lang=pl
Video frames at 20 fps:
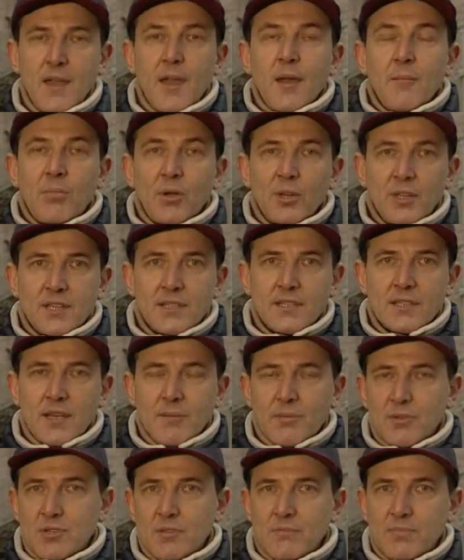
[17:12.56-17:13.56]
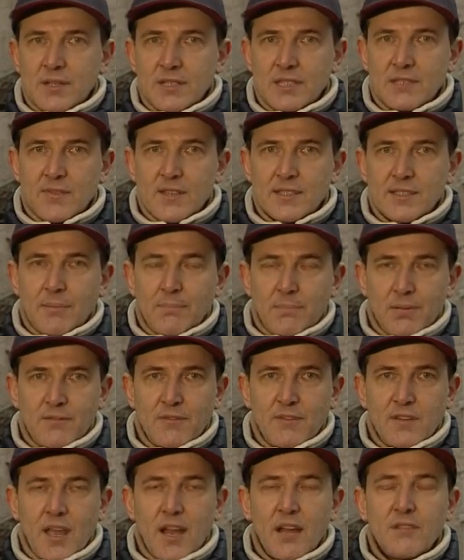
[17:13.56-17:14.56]
Policja, proszę Państwa,
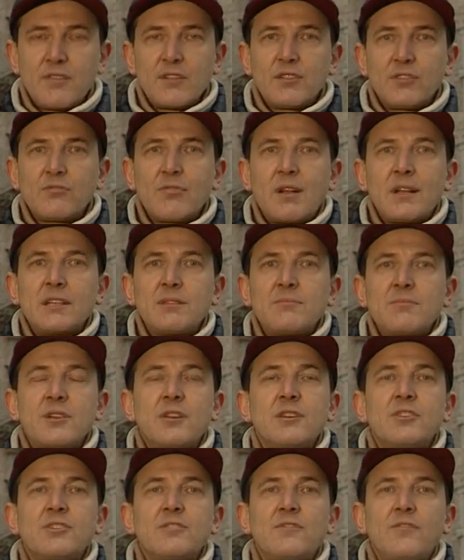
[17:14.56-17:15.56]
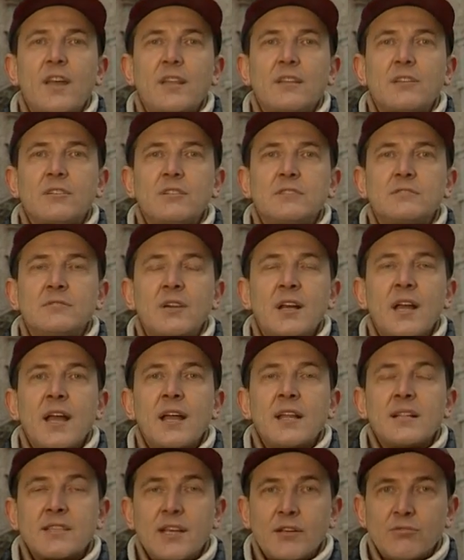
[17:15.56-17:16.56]
zapewnia ewentualnym świadkom
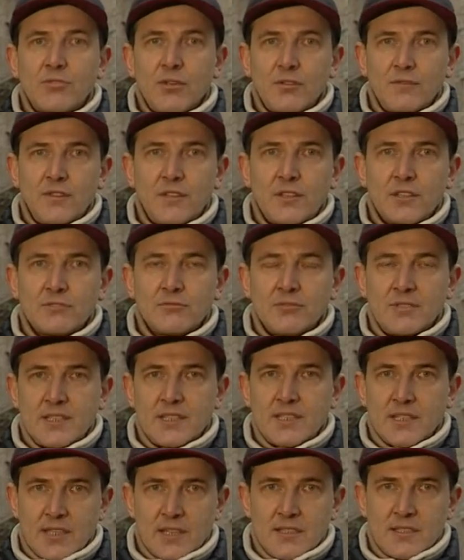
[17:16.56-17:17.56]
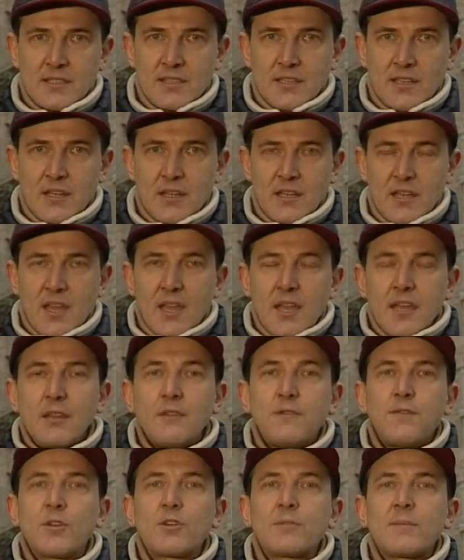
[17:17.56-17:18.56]
całkowitą dyskrecję.
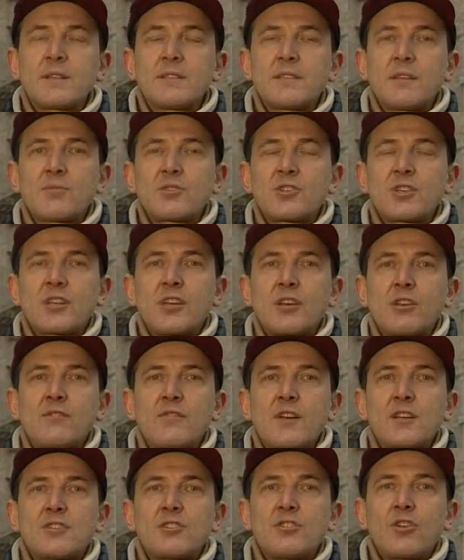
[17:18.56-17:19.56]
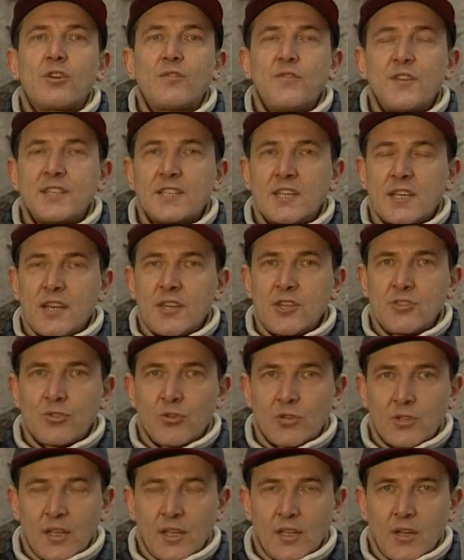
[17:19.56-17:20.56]
Informacje proszę kierować do oficera
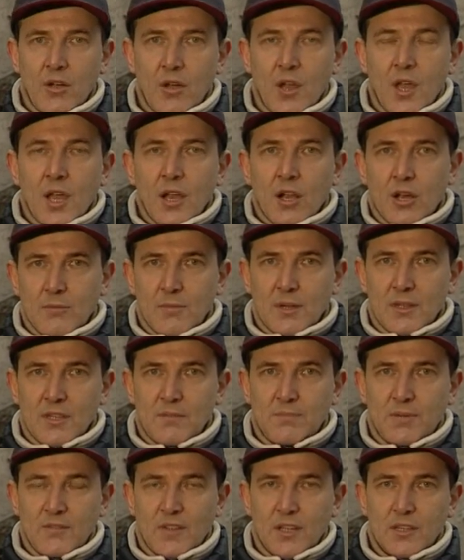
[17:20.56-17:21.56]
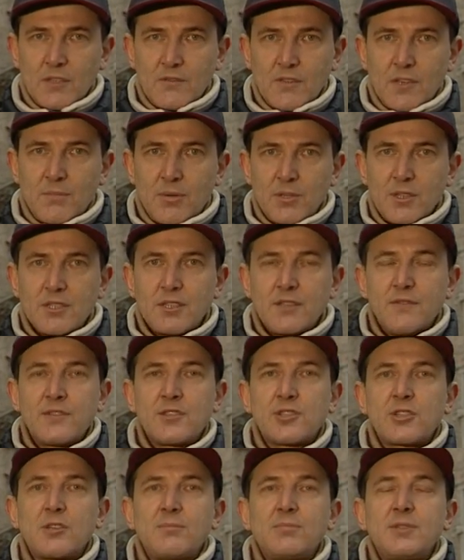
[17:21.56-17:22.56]
dyżurnego Komendy Powiatowej Policji w
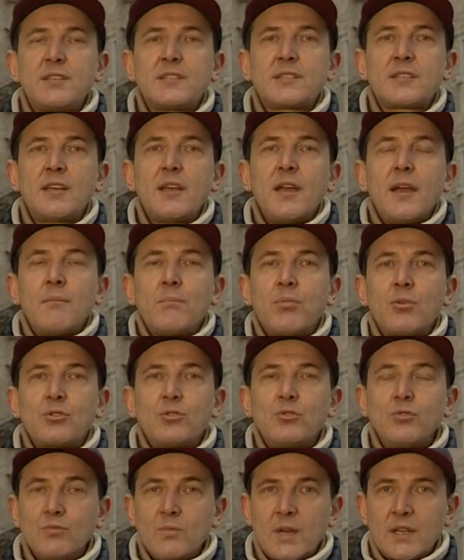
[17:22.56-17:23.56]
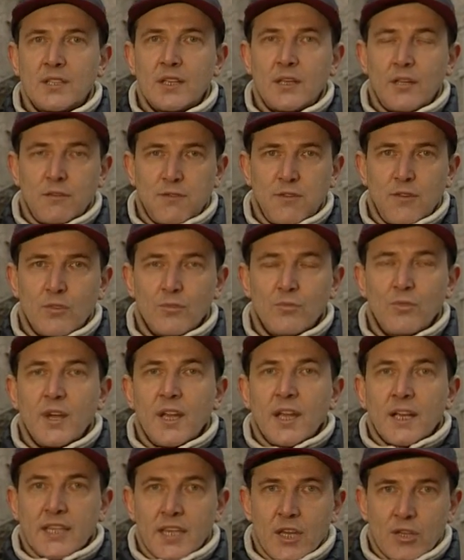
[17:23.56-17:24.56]
Trzebnicy pod numer telefonu
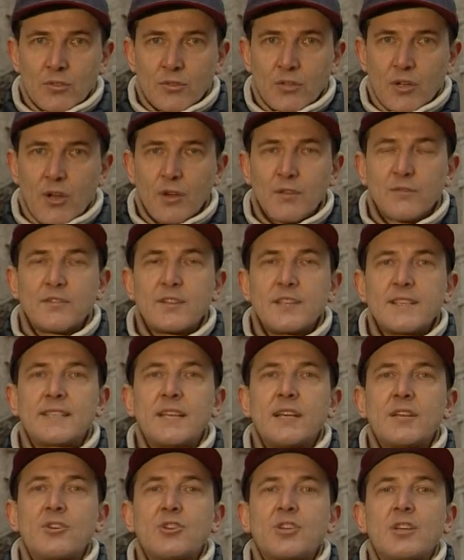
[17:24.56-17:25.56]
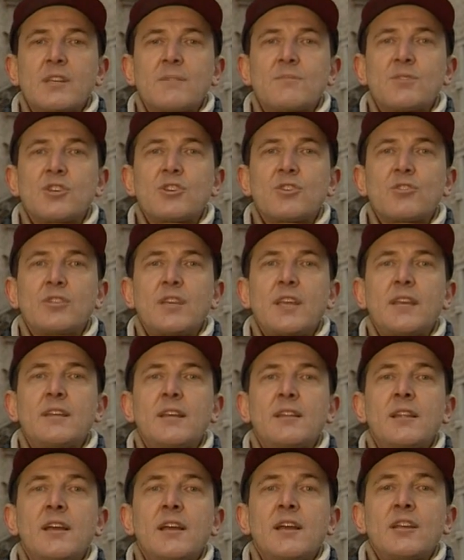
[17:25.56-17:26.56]
kierunkowy
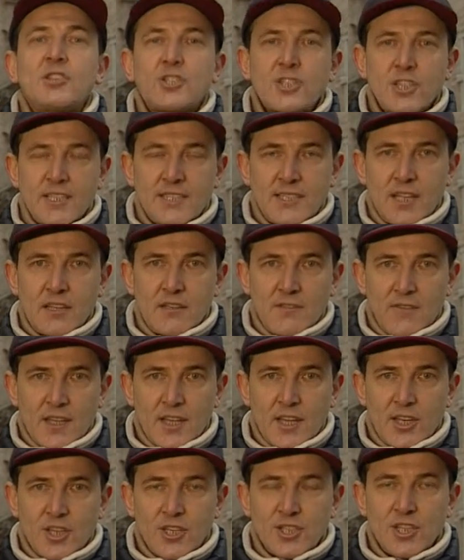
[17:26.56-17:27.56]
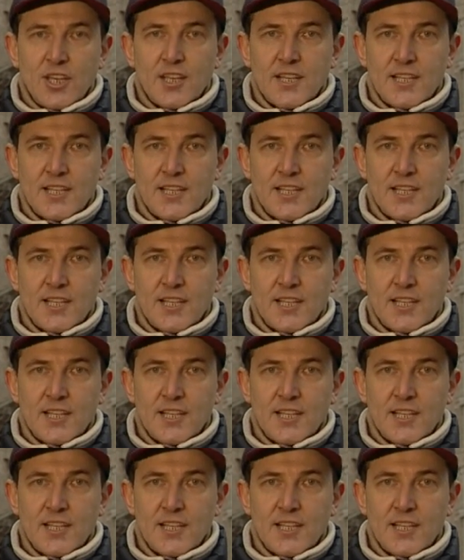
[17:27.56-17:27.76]
071 312